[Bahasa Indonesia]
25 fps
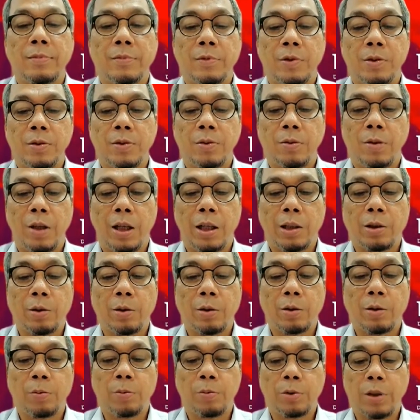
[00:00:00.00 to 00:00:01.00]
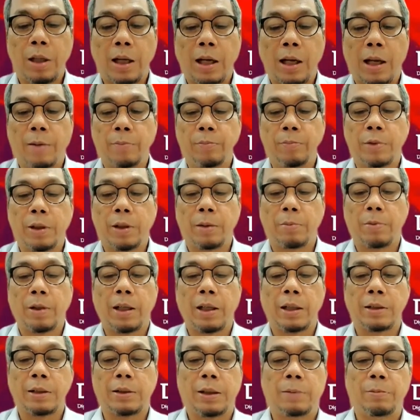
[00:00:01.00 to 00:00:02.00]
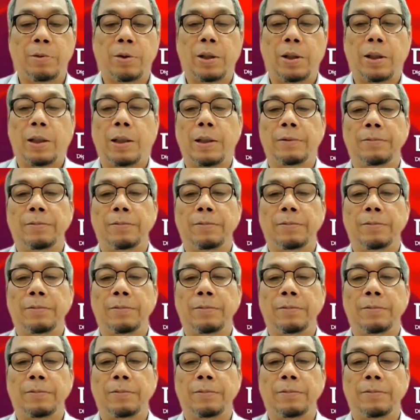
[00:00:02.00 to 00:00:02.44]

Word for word: Waalaikumsalam. Terima kasih Mona.